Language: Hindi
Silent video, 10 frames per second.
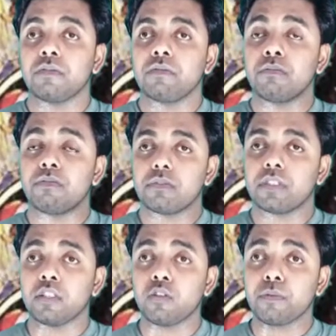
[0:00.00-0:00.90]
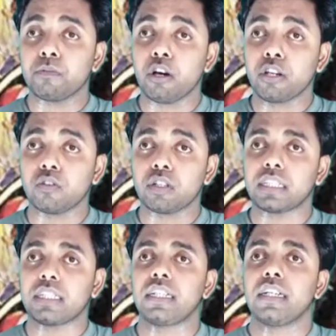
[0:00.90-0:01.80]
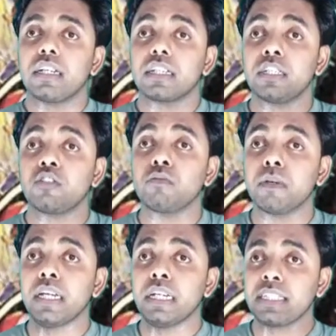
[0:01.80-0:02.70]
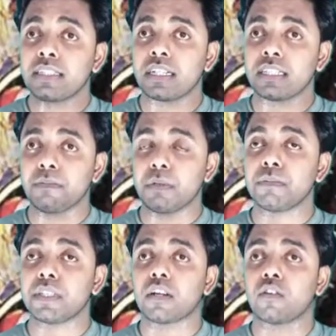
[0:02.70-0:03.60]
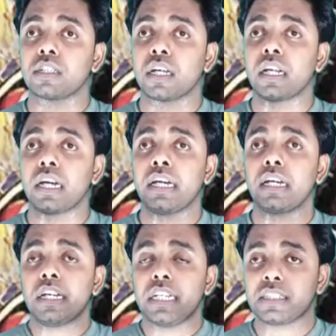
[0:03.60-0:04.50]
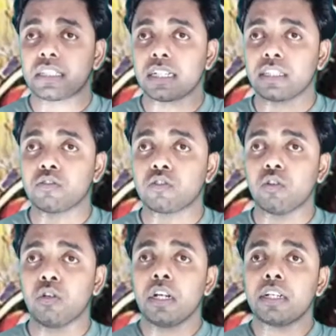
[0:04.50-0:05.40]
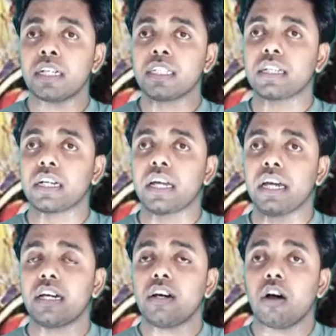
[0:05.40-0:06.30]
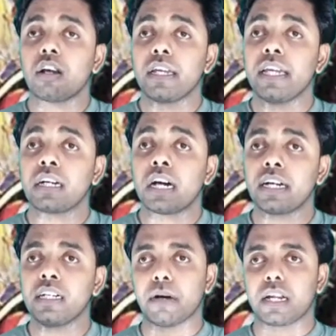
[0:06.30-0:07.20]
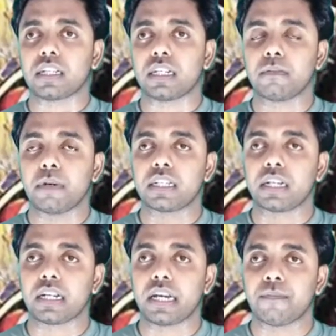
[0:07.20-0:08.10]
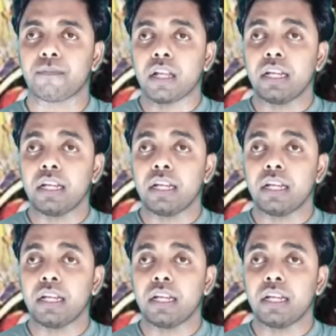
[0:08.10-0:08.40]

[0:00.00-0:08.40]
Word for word: चंद्रगुप्त मौर्य को कहते हैं कि तुम्हें इस तरह से बिमसार को हटाना है इस तरह से उसको नष्ट करना है और एक अखंड भारत का निर्माण करना है